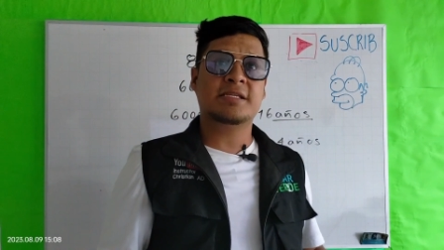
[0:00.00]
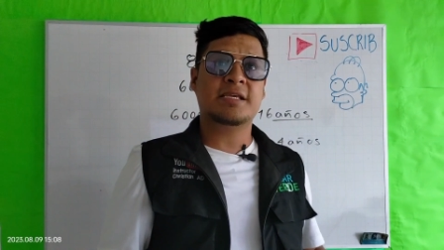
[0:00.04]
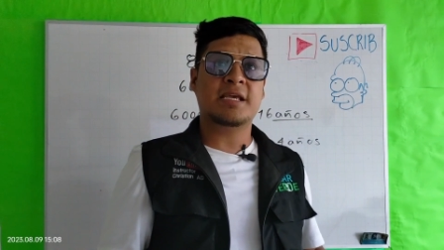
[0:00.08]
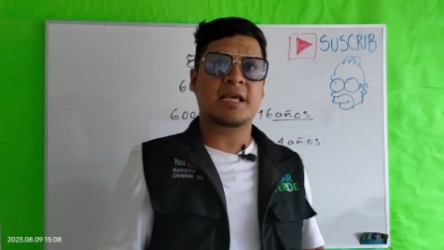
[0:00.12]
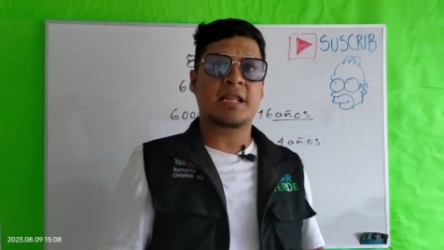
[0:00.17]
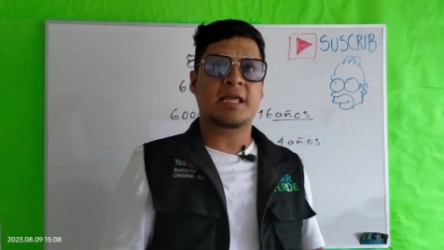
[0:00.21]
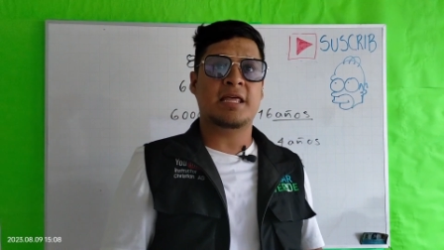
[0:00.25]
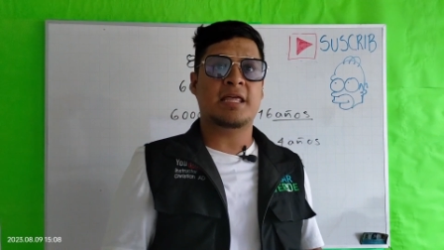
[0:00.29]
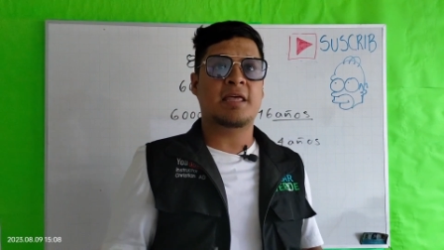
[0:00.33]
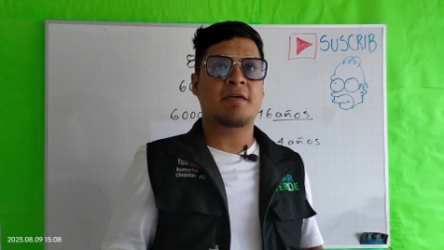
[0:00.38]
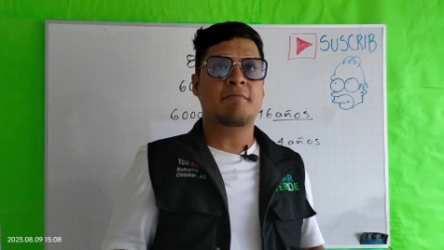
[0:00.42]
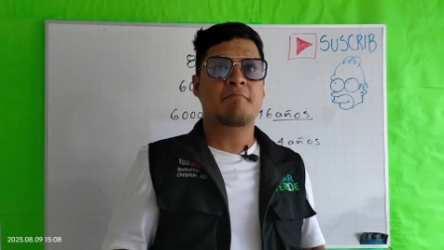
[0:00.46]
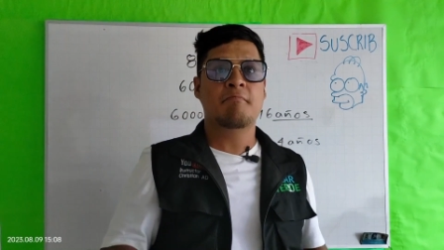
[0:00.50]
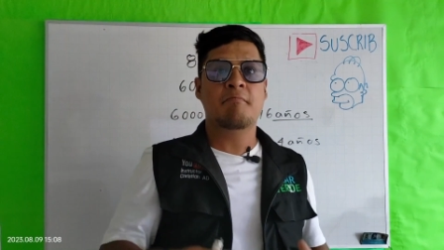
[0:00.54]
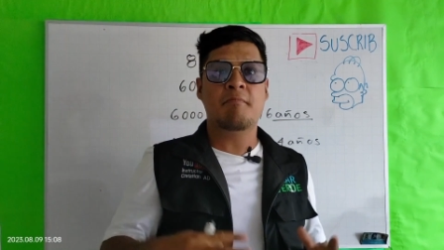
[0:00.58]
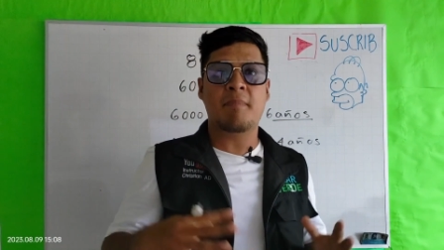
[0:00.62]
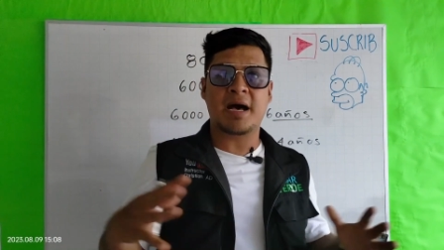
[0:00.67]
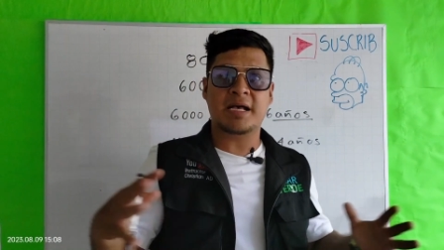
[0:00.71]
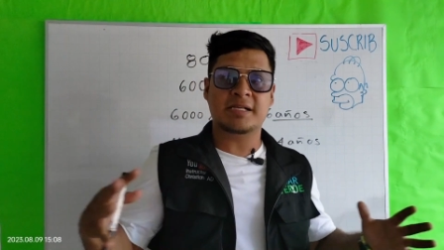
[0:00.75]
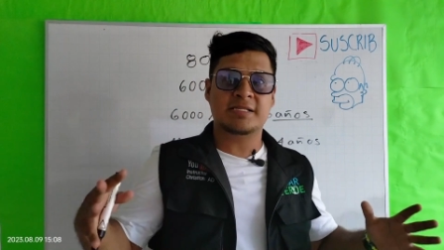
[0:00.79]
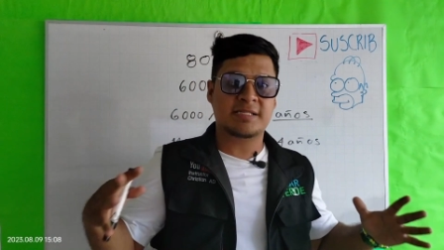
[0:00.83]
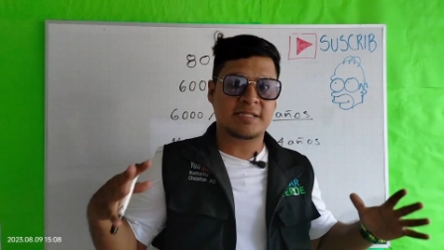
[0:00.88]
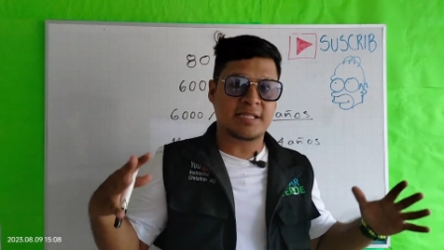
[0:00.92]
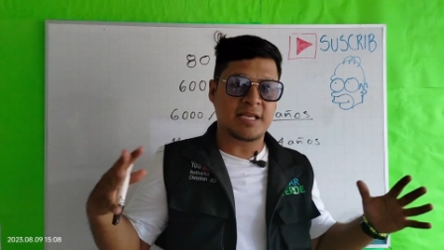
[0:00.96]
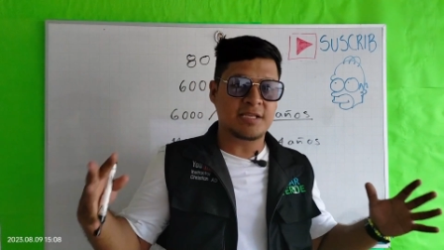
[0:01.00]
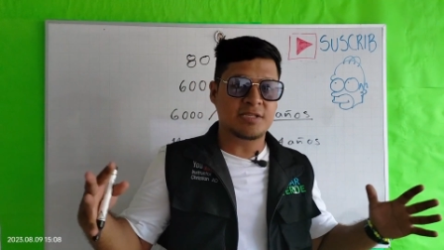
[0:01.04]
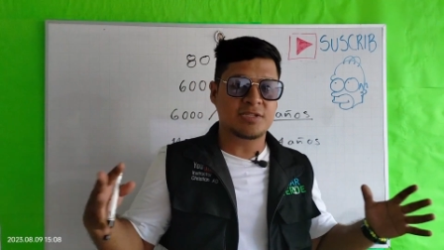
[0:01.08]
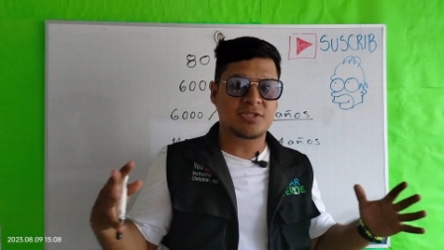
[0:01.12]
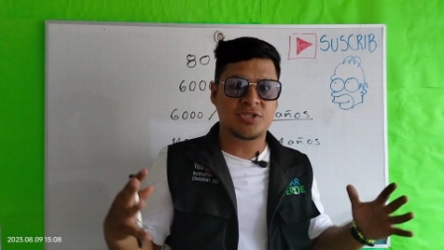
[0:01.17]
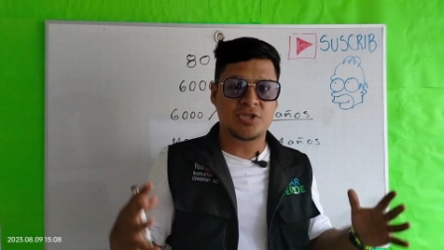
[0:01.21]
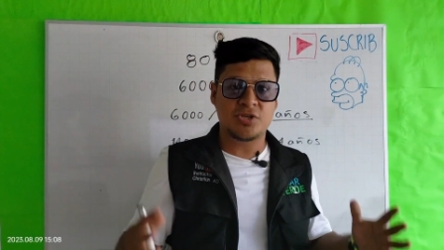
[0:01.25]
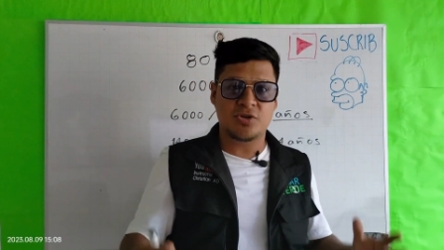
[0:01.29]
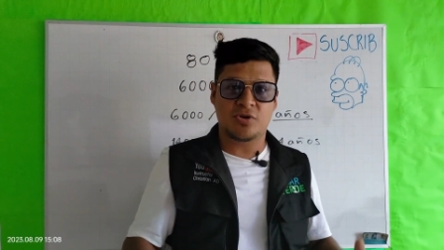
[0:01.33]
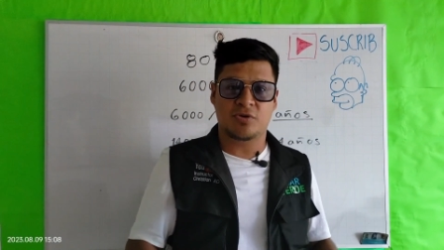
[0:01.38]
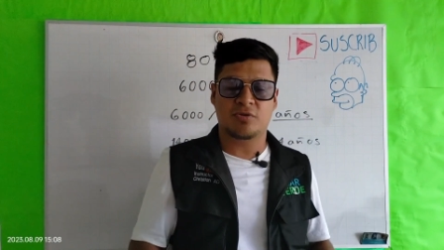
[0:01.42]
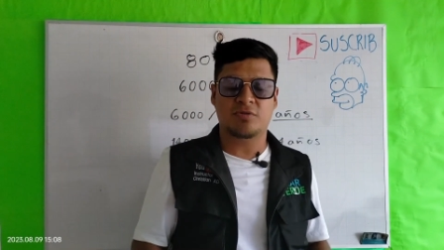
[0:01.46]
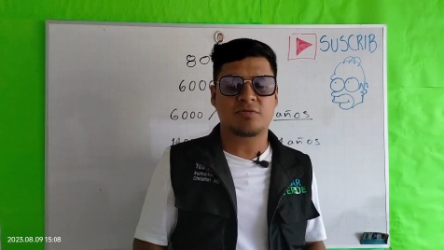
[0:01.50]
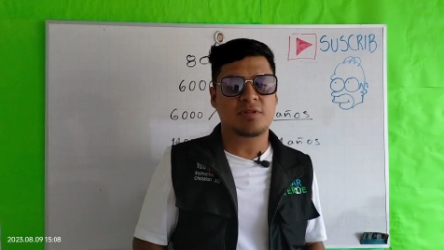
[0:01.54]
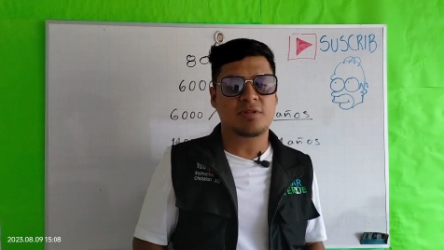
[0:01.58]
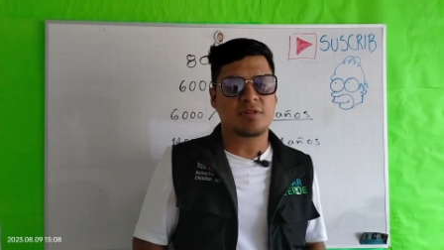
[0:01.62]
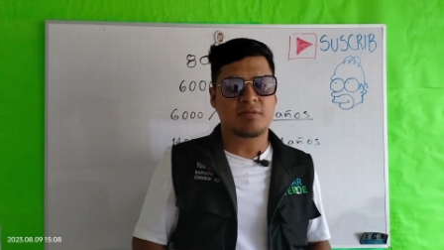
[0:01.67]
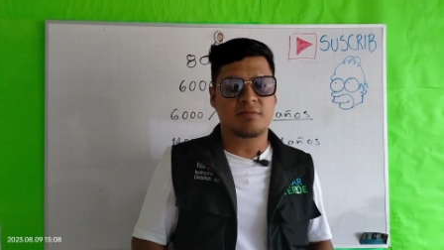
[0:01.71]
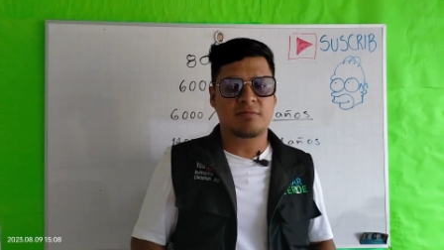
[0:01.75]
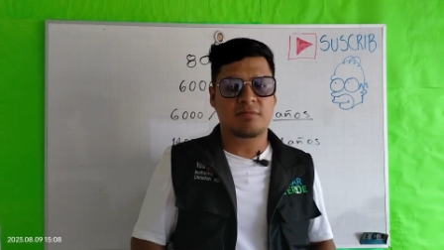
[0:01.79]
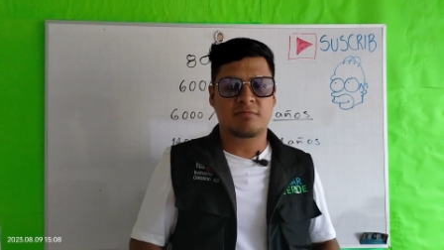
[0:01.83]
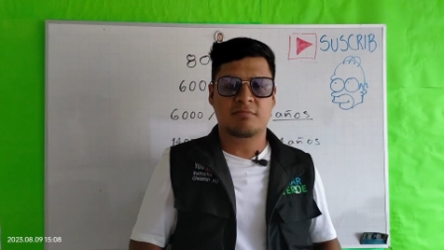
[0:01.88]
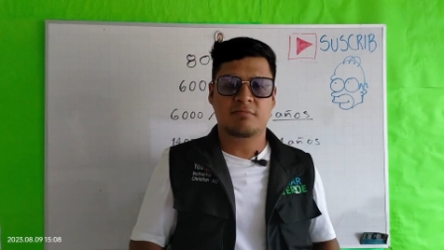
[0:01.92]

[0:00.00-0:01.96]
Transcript: que le den más tensión